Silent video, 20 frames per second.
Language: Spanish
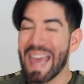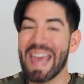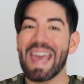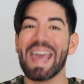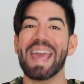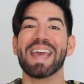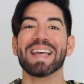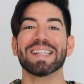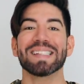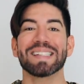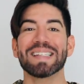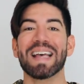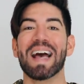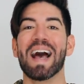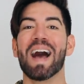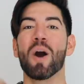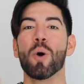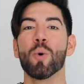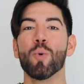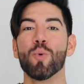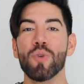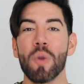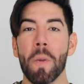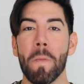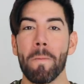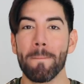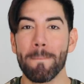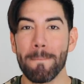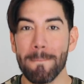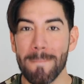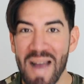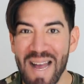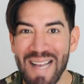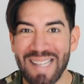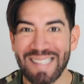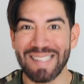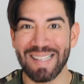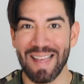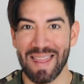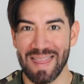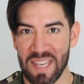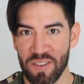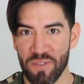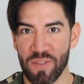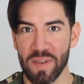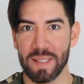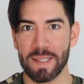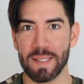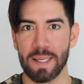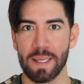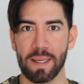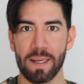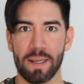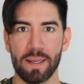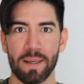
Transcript: es aún más difícil.